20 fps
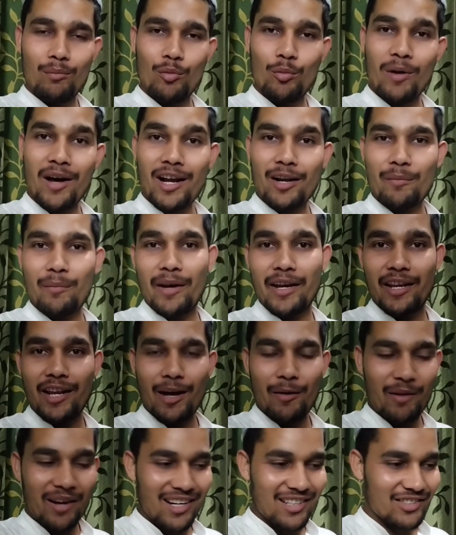मुबारक महीना
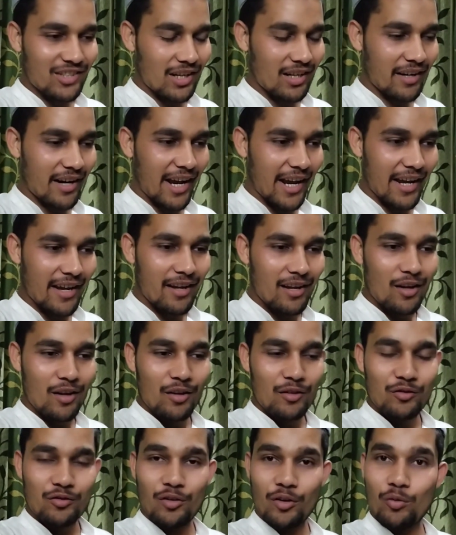हमारा चल रहा है
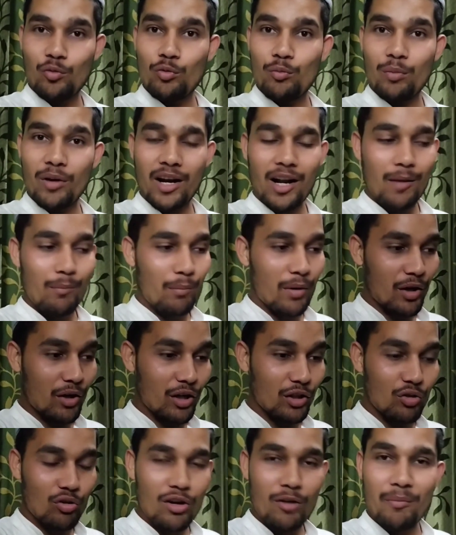सुकून भरा
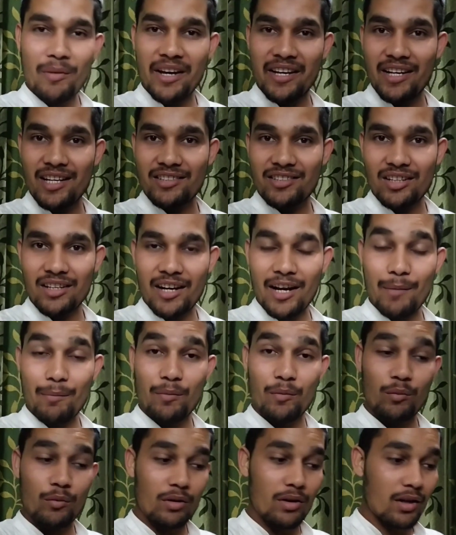बरकतों का महीना चल रहा है
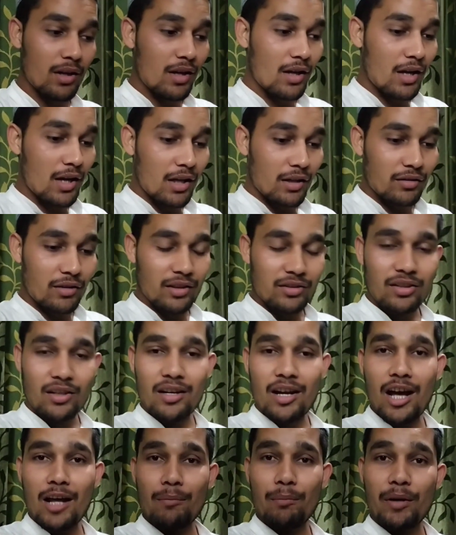दस्तर
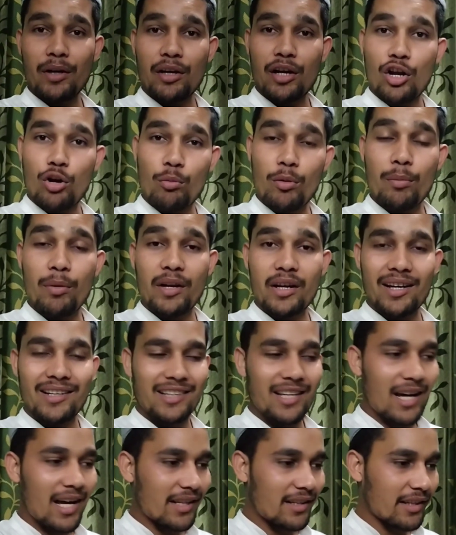खान पर घरों में बरकतें
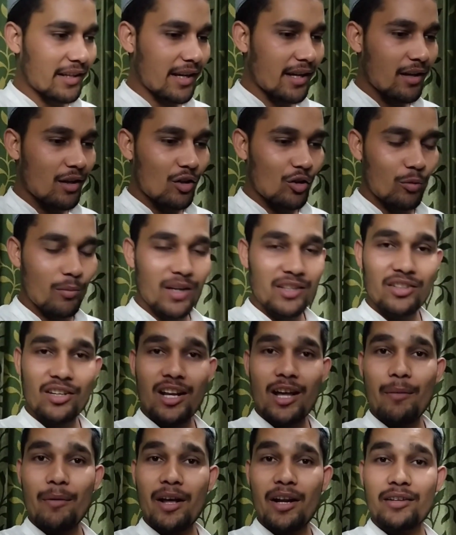आती हैं
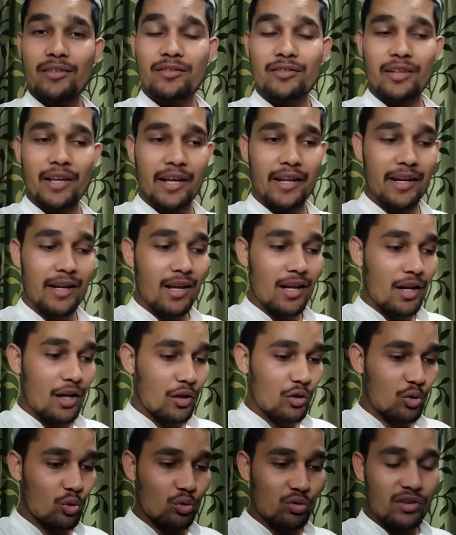माशाल्लाह हमारा से,
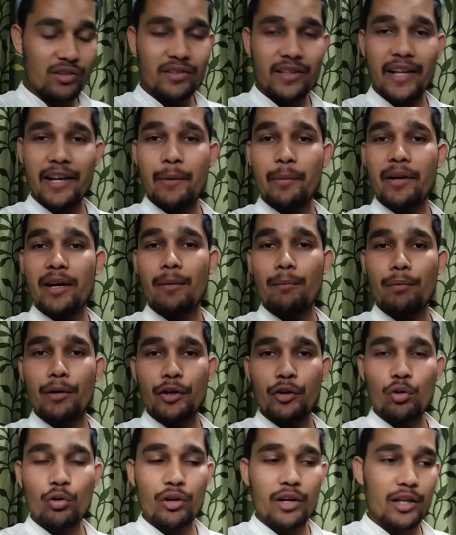दूसरी शहरी भी कंप्लीट
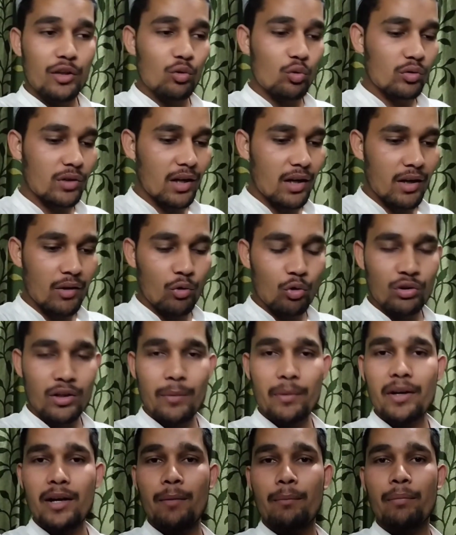हो गई है दूसरा रोज़ा भी
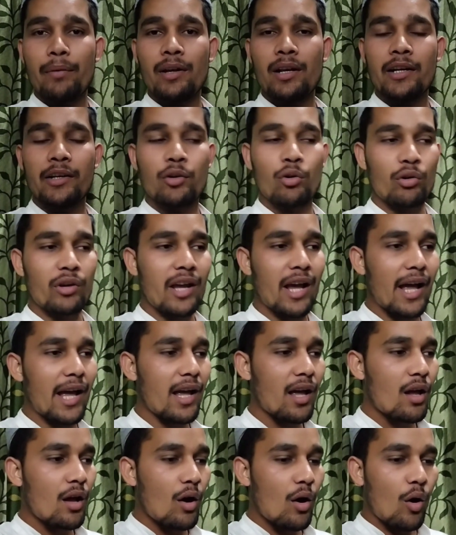कंप्लीट हो गया है
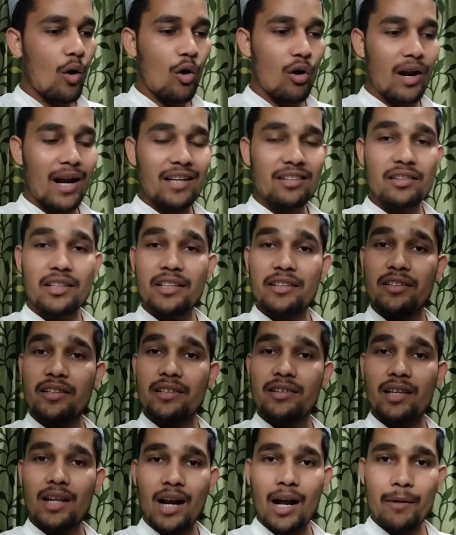और आज तीसरी
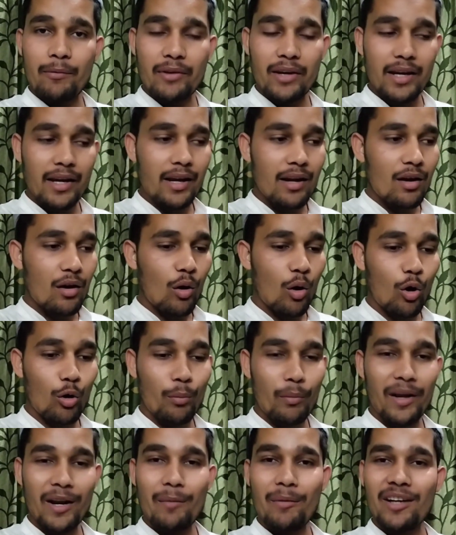तरावी है और
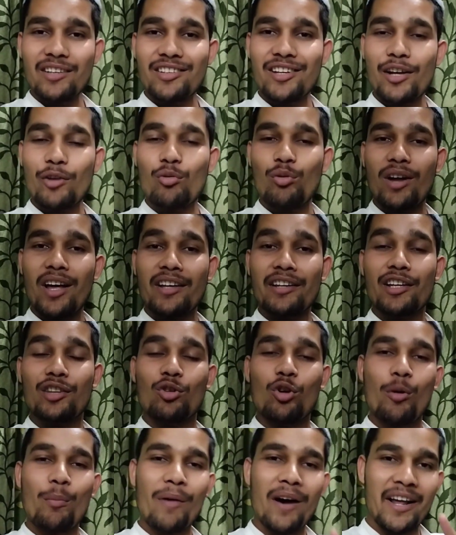मेरे माशाल्लाह कुरान के
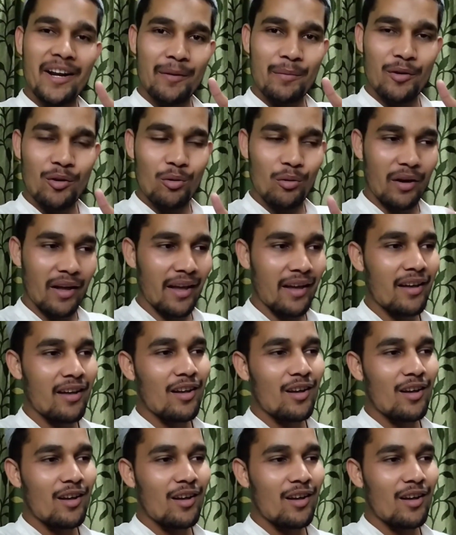दो पारे भी हो गए हैं